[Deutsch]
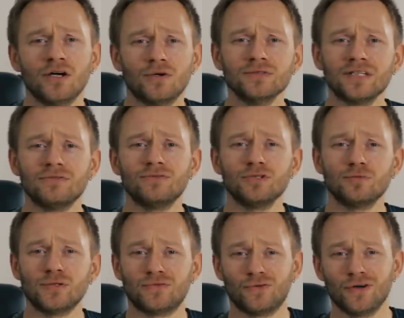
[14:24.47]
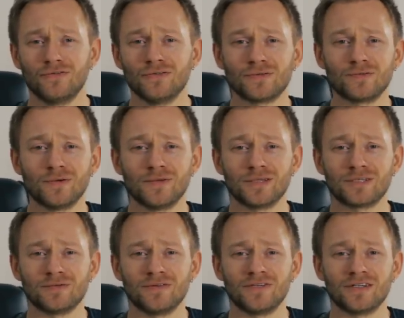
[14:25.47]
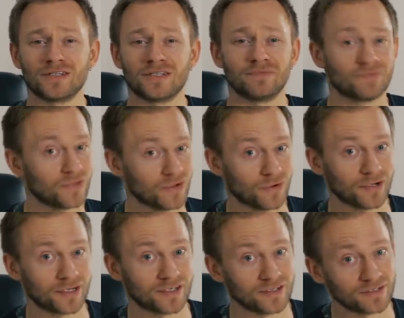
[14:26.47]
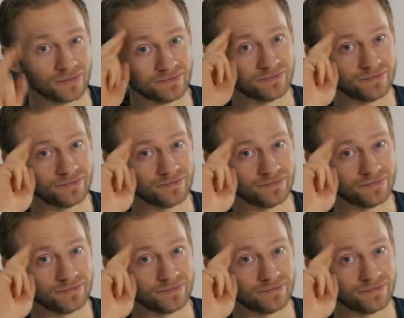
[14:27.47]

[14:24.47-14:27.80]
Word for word: Und dann würde ich mich freuen, wenn wir uns beim nächsten Mal wiedersehen. Euer Chris.